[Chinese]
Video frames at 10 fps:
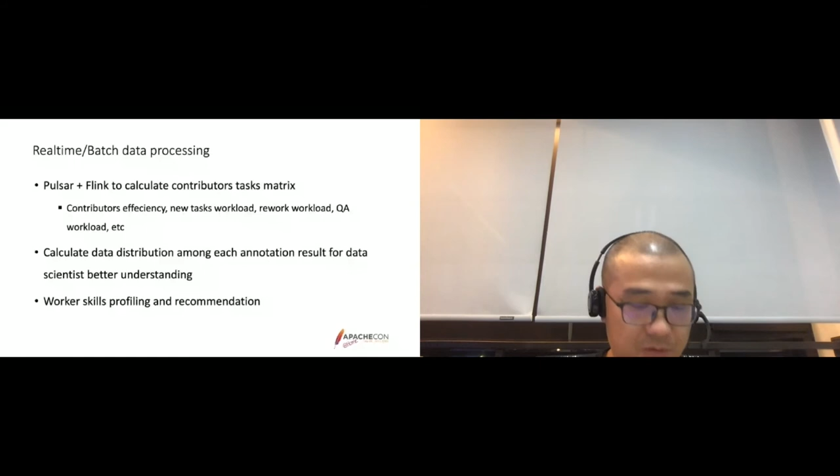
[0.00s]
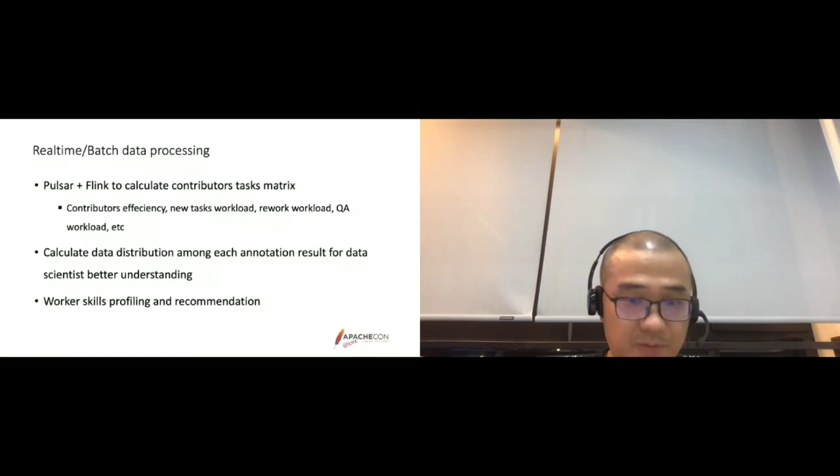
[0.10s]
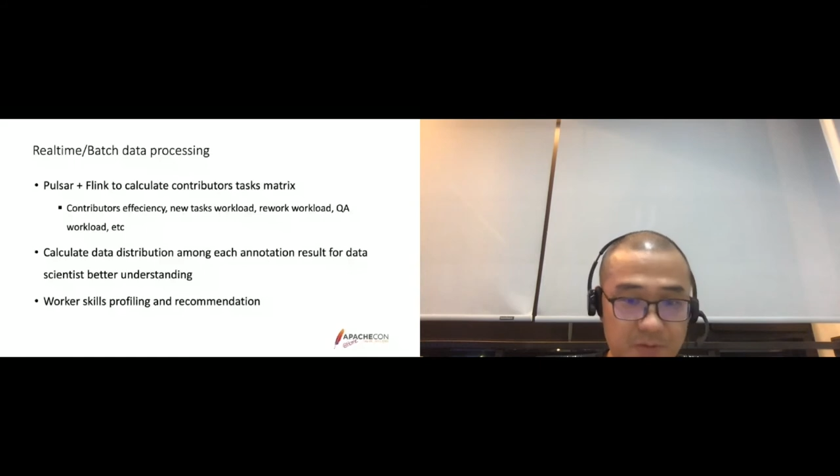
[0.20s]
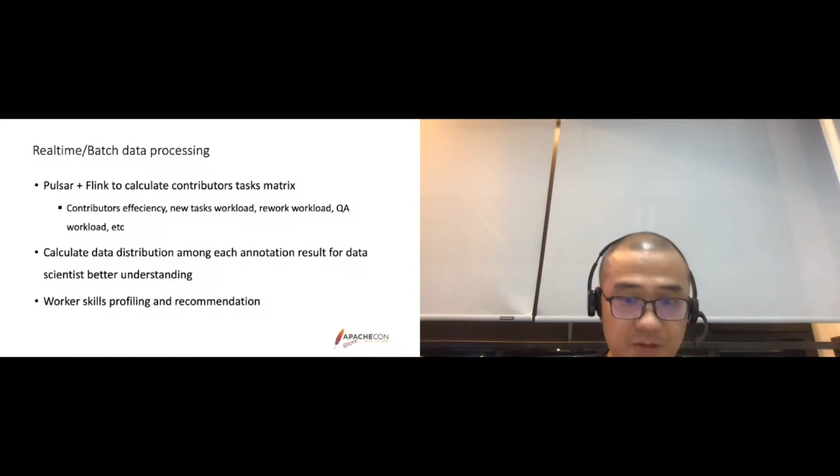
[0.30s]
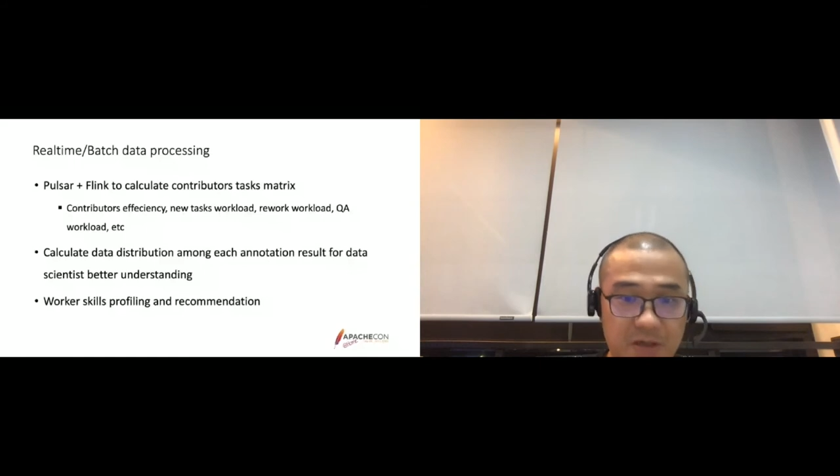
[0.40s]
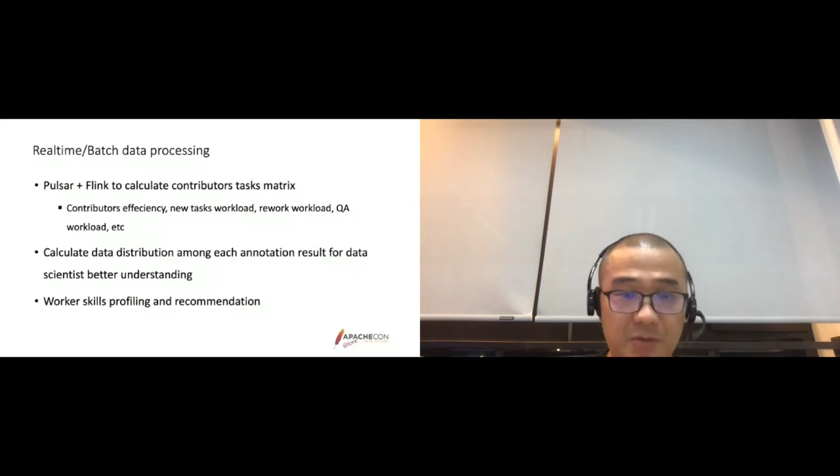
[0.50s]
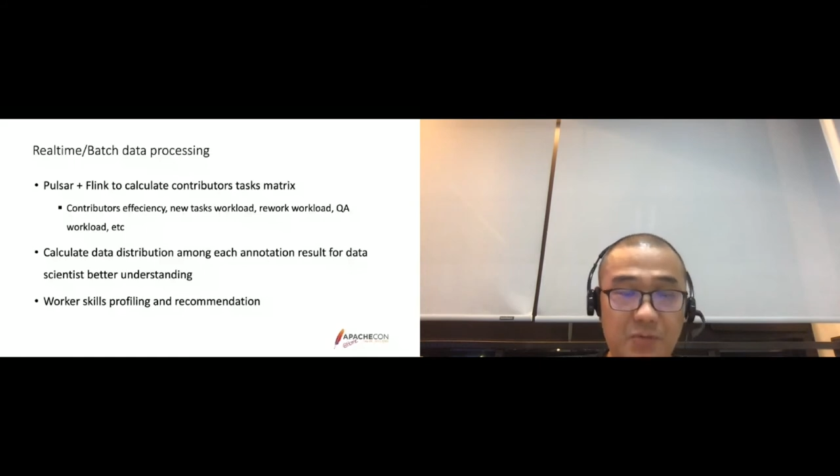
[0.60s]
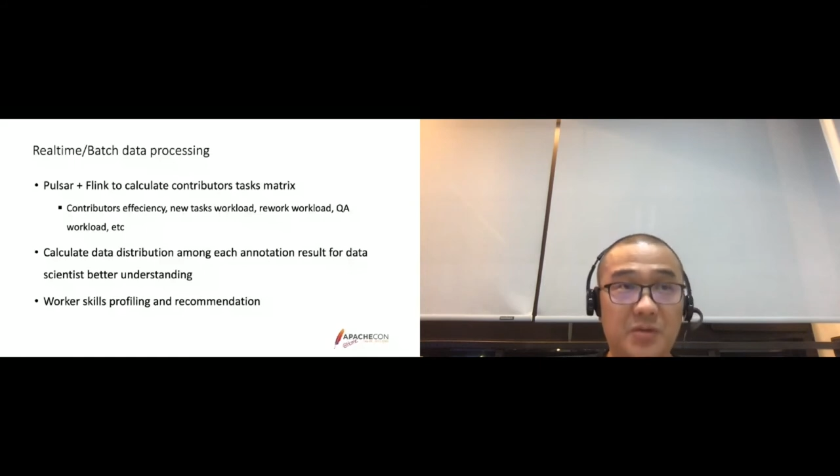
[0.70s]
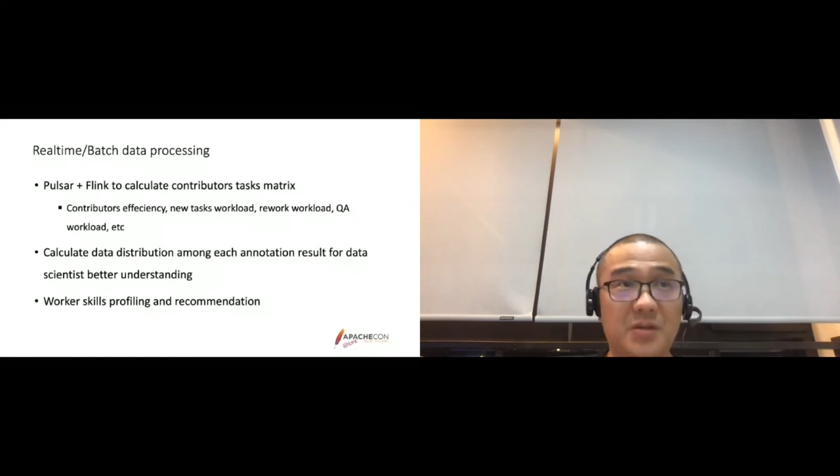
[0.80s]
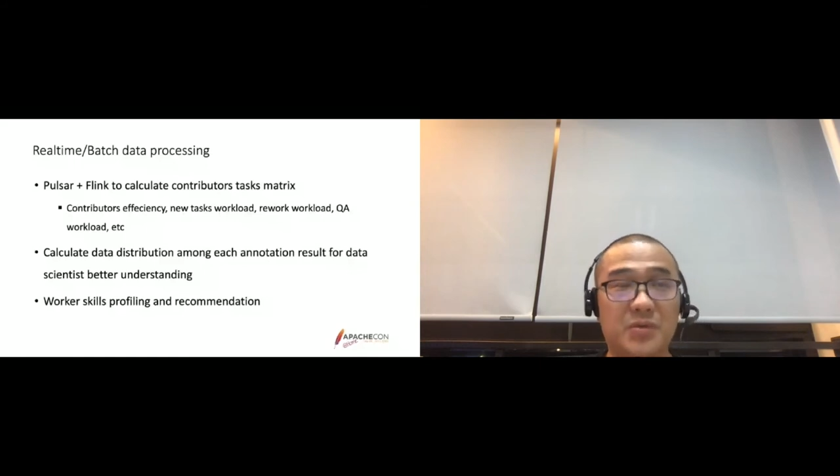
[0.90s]
比如说一个语
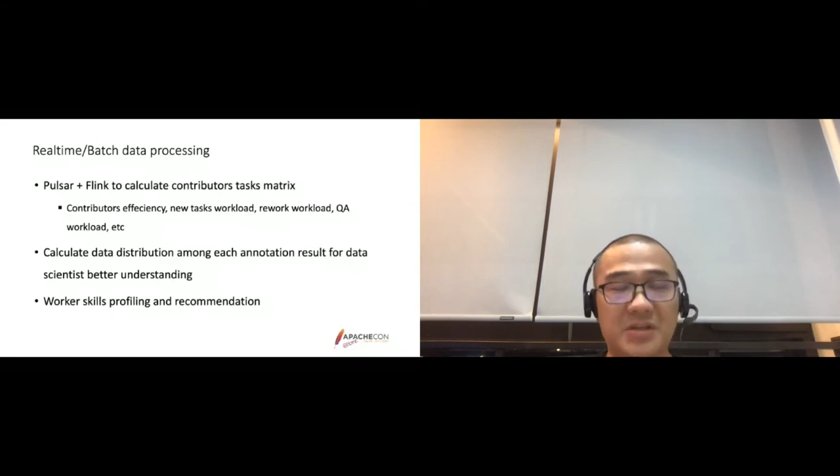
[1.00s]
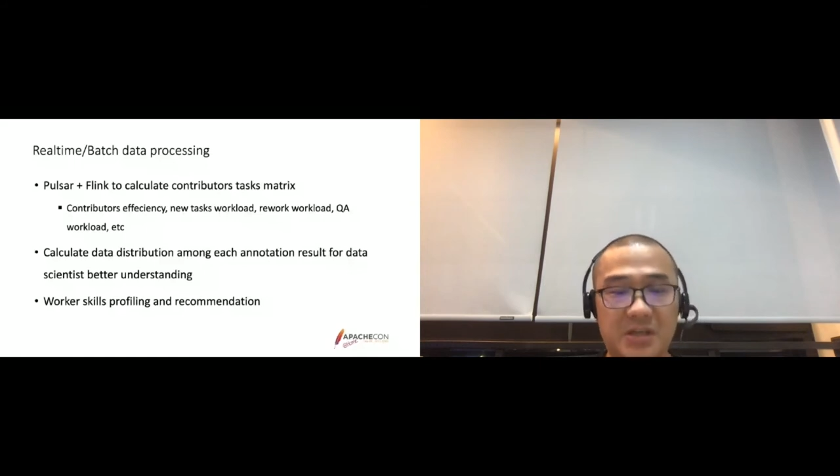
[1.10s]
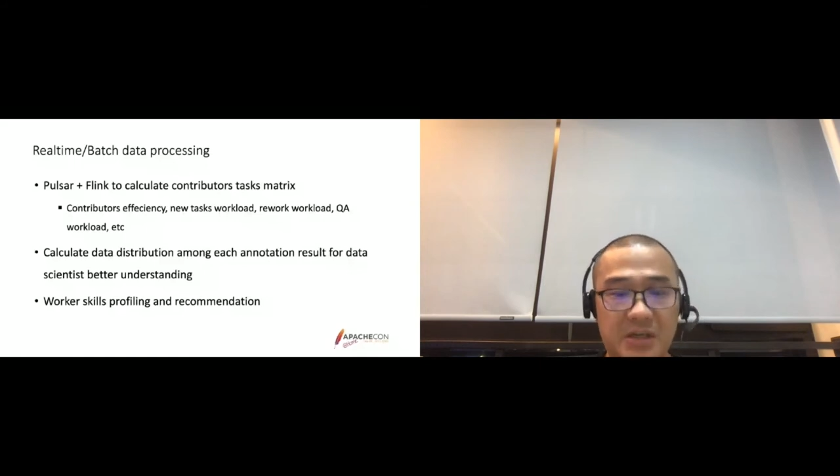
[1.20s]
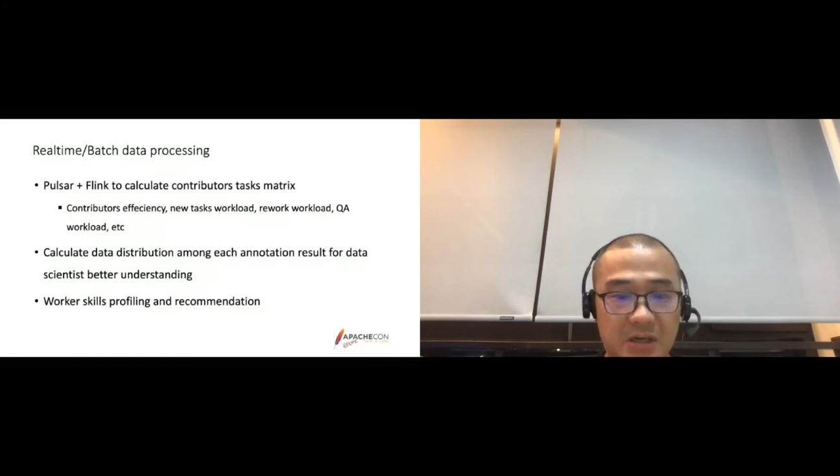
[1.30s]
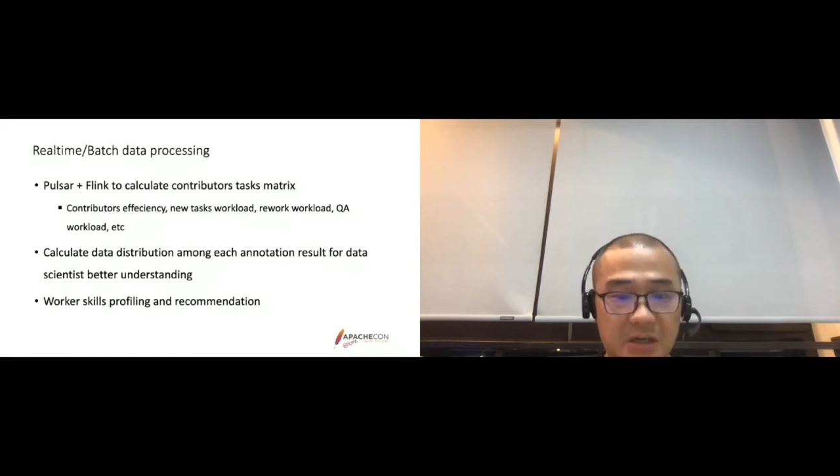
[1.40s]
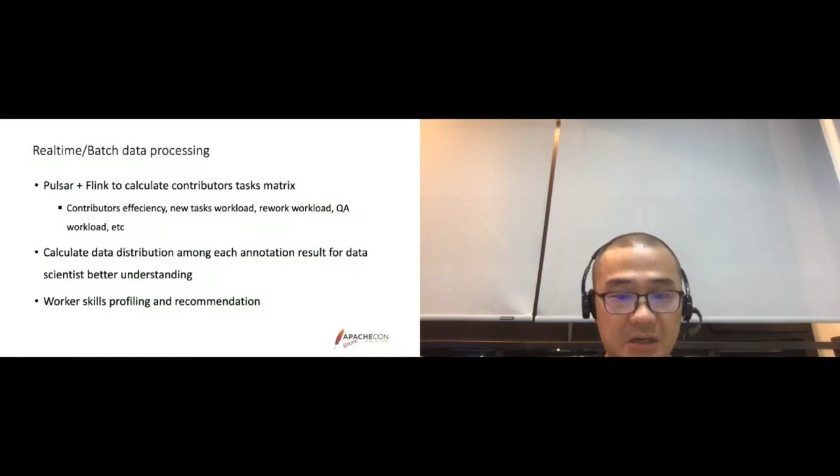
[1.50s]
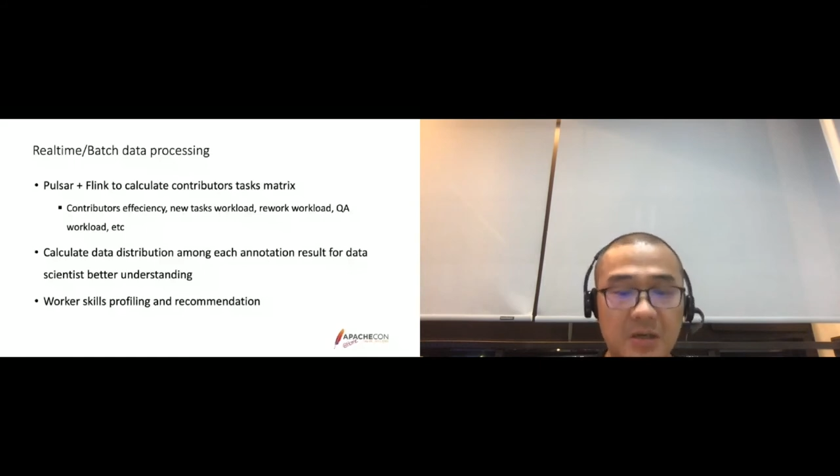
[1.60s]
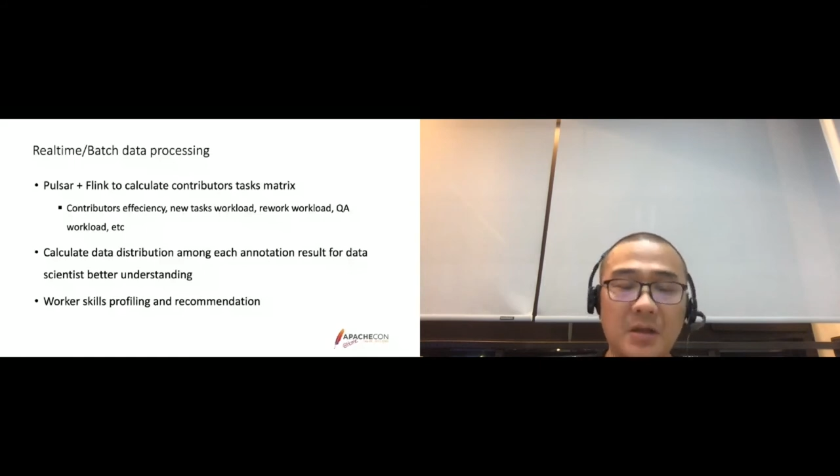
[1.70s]
音转写啊，